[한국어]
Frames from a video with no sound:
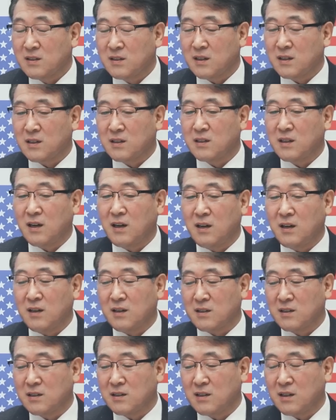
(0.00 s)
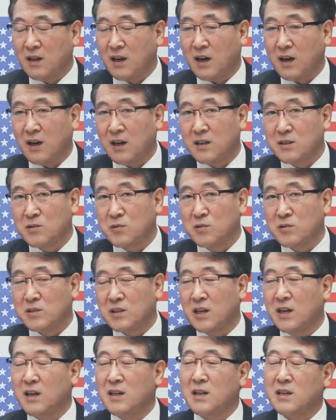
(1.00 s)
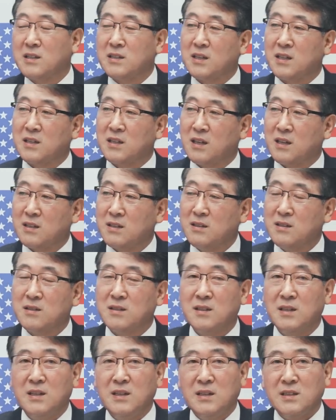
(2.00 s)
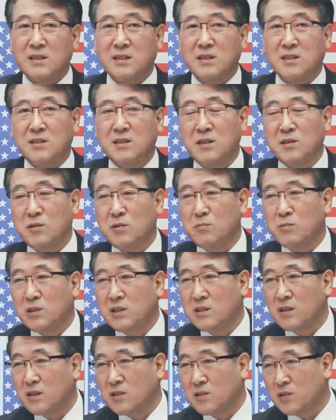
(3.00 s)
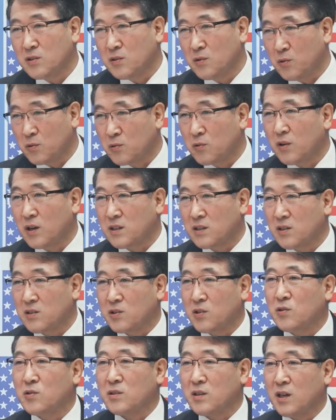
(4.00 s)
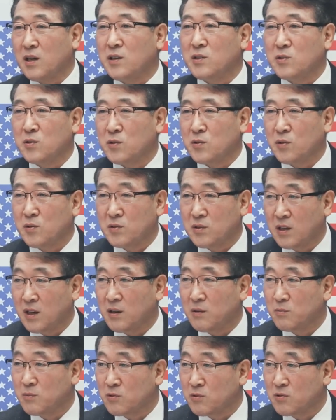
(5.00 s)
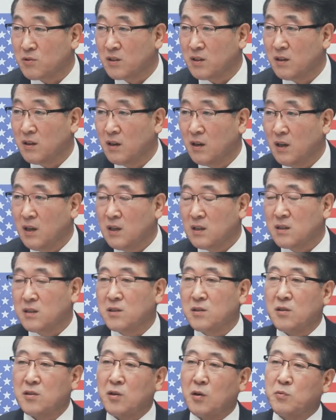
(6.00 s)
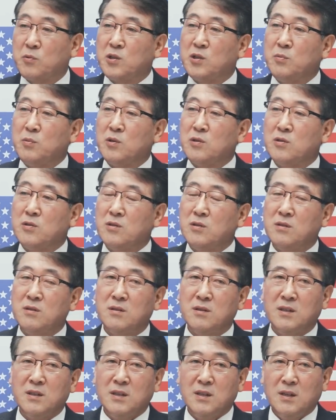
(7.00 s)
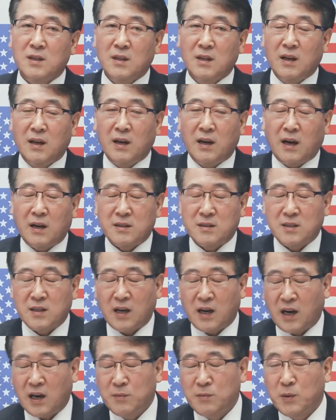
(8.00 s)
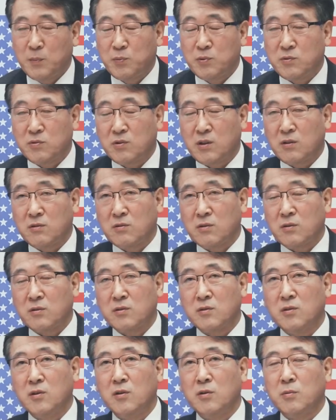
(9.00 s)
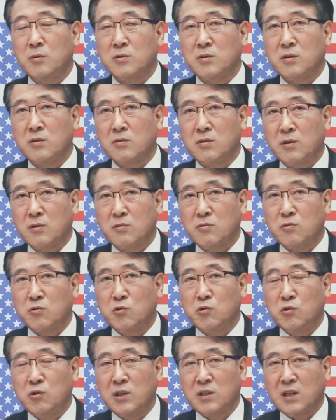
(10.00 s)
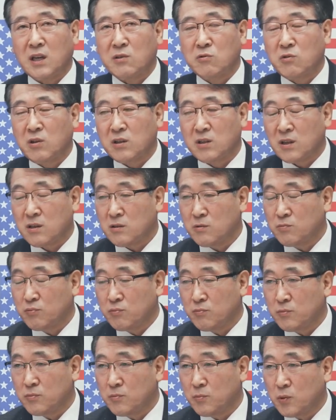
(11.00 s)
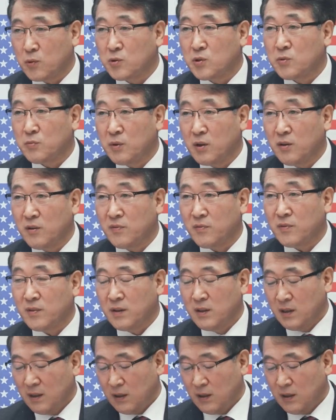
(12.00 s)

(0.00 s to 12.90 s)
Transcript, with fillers: 근데 그다 그때 가 가지고 제가 예측하기에는 그때 좀 리세션이 올 것 같아요. 저는 아, 개인적으로 아, 대한민국이 그거 겹치면은 제가 IMF 때도 그렇고 글로벌 때도 그렇고 주위에 다주택자들 보시면